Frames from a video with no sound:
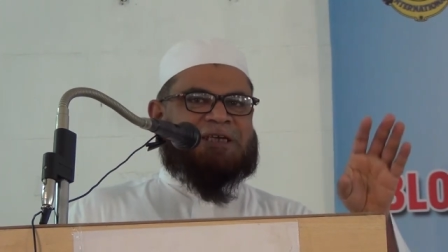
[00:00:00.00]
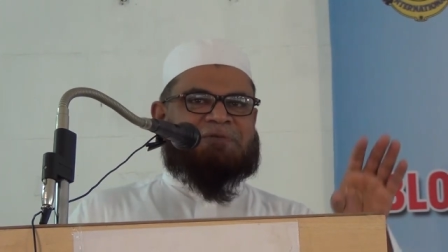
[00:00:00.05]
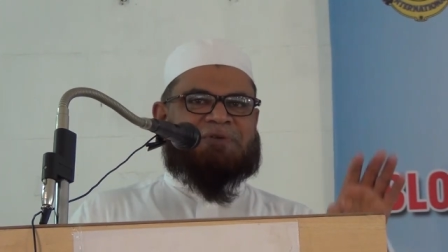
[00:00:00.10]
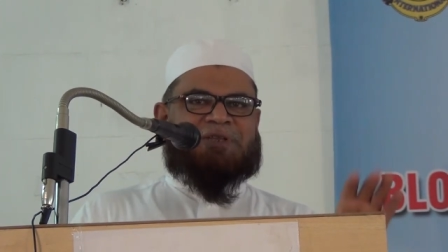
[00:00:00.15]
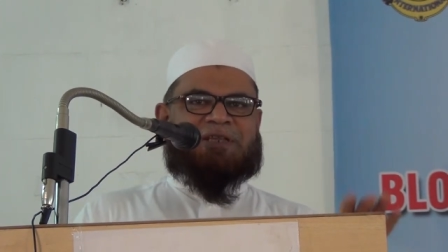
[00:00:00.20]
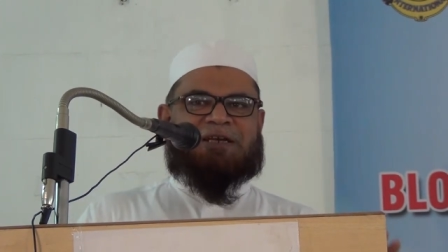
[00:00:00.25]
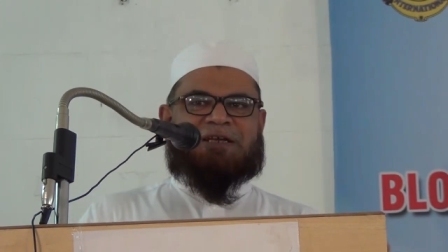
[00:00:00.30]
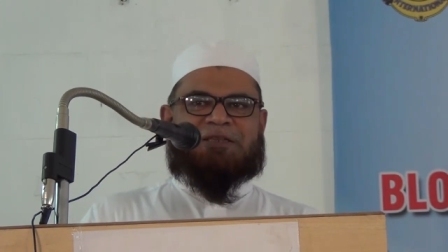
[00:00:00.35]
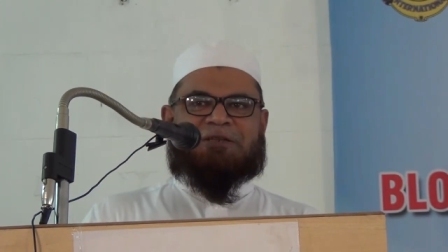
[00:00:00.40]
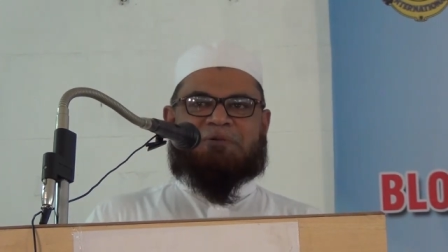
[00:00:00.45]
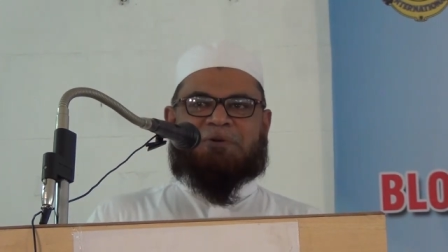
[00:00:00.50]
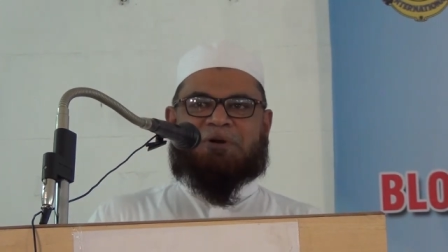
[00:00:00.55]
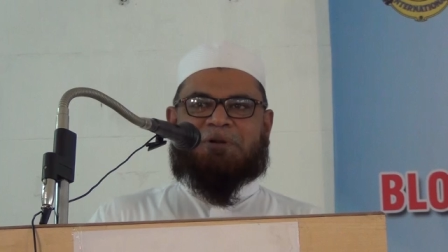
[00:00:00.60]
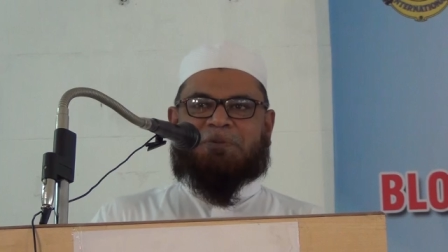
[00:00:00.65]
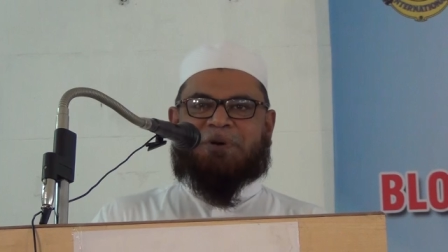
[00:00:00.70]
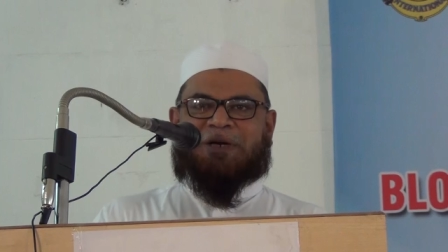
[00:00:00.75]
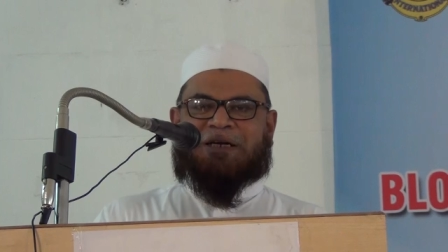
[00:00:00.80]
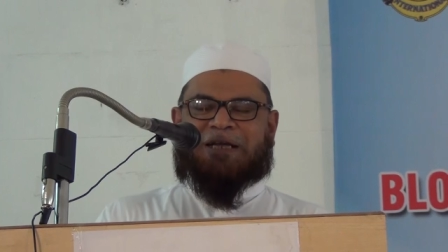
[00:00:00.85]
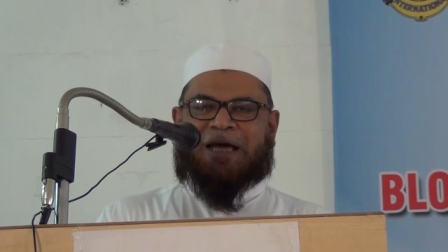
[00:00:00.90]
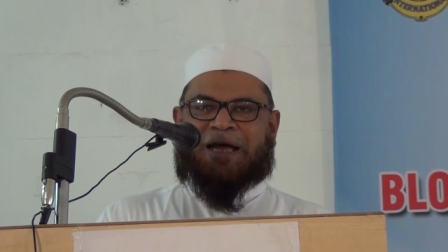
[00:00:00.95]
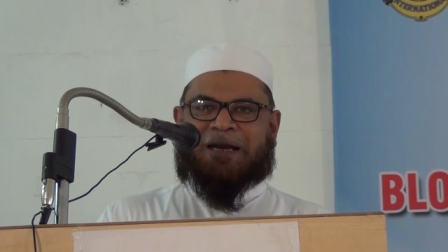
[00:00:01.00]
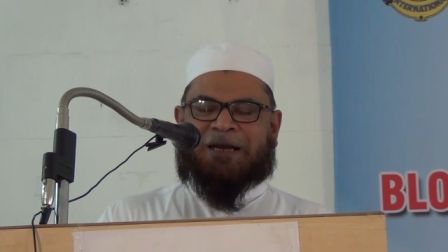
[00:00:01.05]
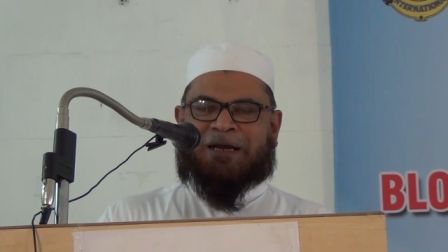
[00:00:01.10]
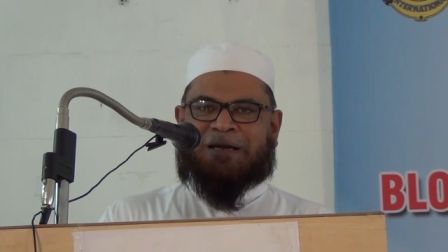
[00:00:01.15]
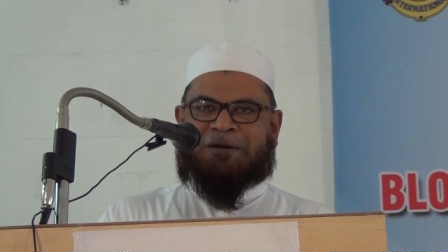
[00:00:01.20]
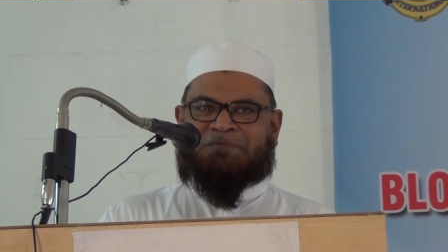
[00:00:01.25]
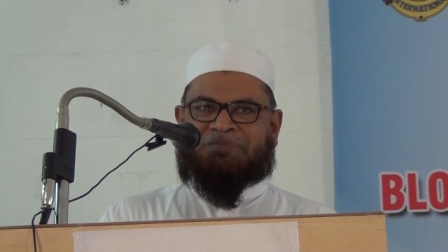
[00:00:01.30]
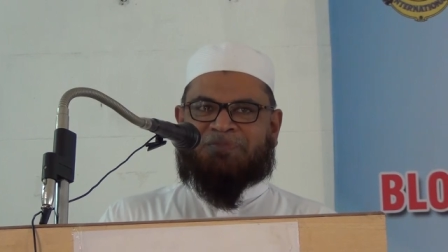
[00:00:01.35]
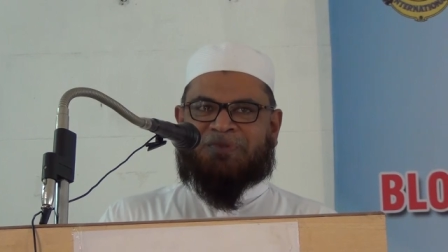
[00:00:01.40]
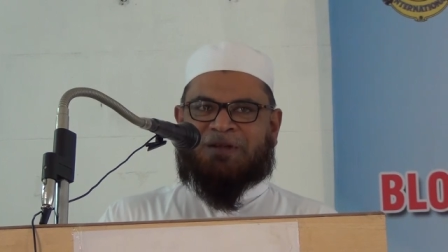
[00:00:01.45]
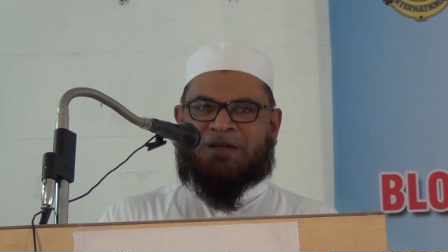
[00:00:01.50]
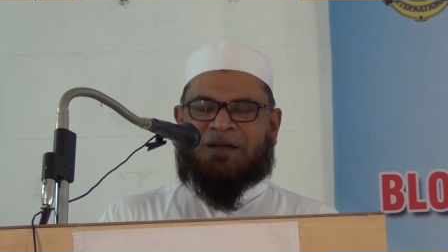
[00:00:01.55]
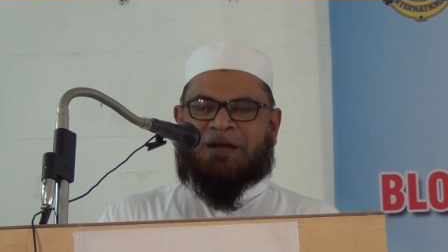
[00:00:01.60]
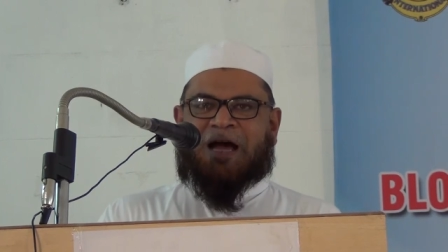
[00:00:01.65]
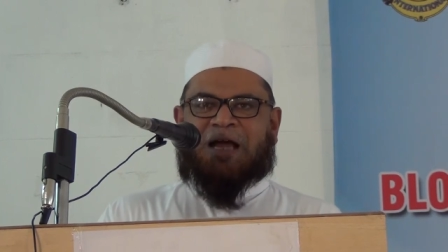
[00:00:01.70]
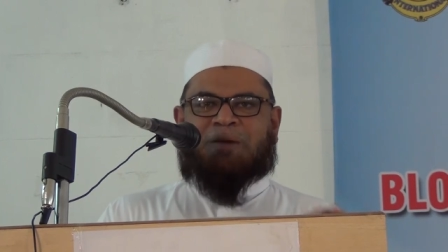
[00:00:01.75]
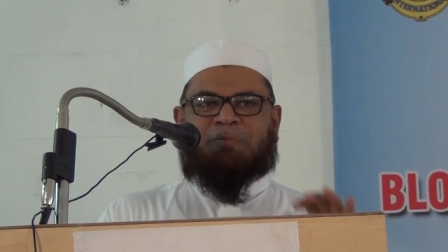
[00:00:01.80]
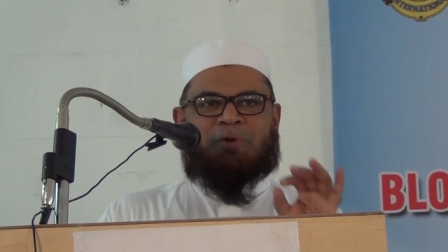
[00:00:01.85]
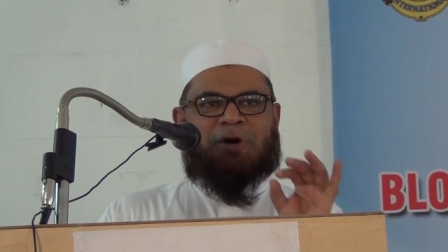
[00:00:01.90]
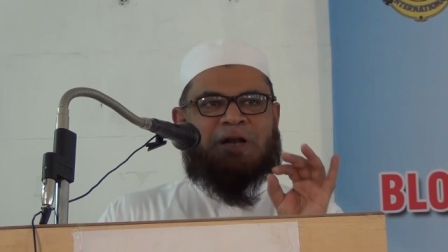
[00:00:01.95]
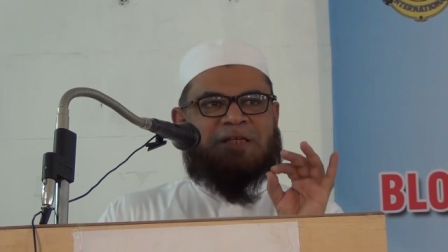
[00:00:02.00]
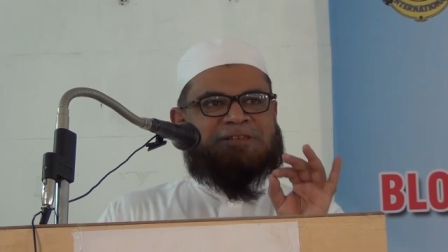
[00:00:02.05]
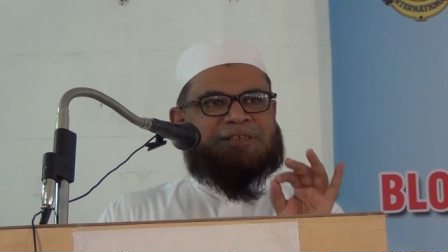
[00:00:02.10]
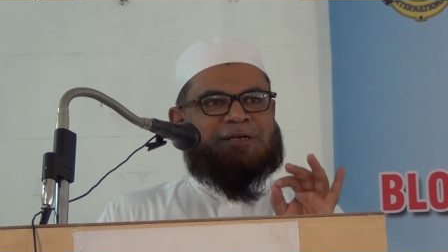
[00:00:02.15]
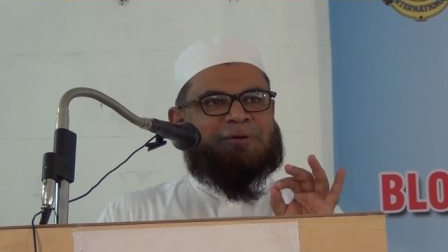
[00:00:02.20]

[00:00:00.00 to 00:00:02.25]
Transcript: செய்வதிலிருந்து விடுபட்டார்கள் அன்புள்ள